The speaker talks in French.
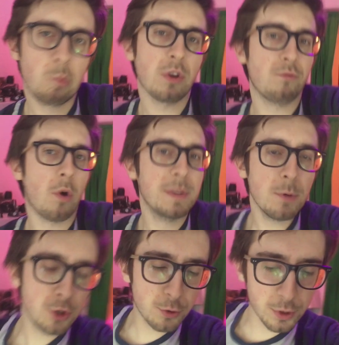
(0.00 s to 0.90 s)
Surtout un petit
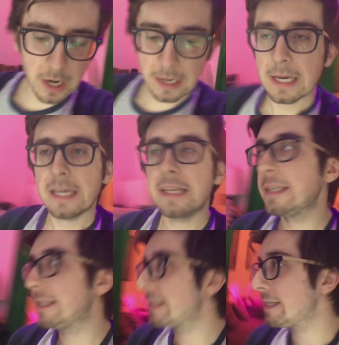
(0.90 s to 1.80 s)
peu, je suis tout seul. Et
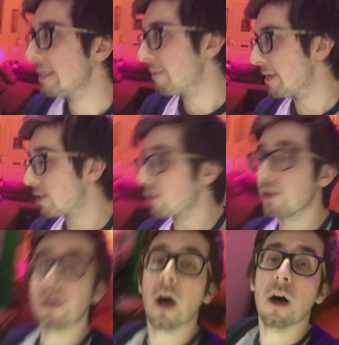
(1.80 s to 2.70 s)
c'est ici ben, que je
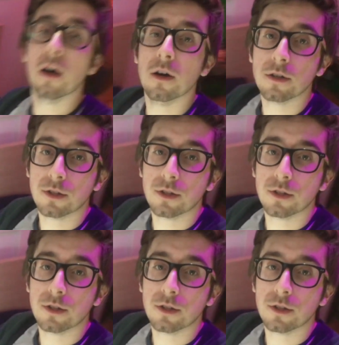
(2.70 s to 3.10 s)
dors,